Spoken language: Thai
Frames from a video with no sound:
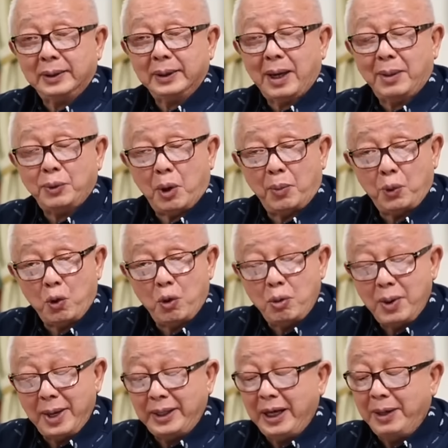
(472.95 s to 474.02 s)
ท่านผู้ชมรู้
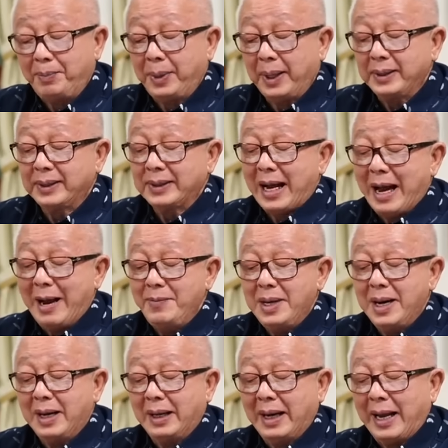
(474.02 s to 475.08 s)
ว่าที่ปรึกษา
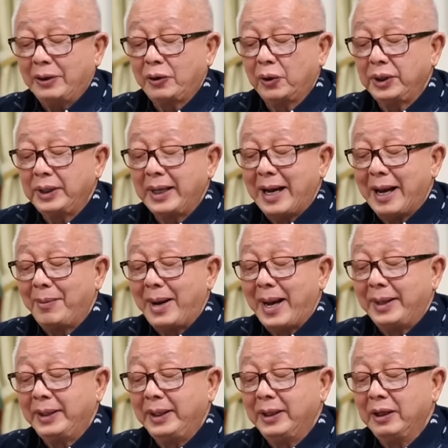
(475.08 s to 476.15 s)
เบื้องหลังสุรเชษฐ์หักพา
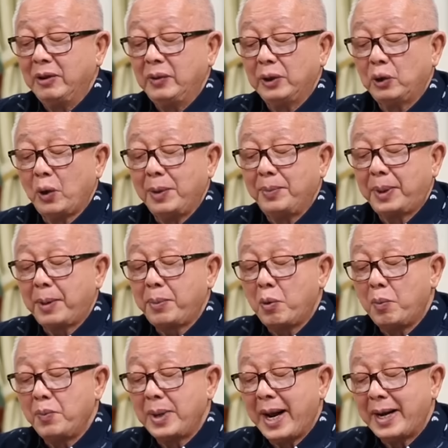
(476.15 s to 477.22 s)
นที่นึกไว้ตัวเองพระพร
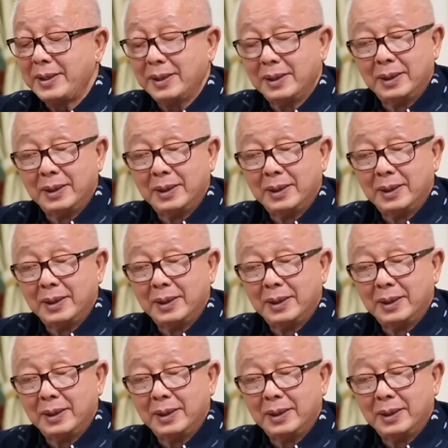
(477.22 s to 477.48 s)
หมนั้น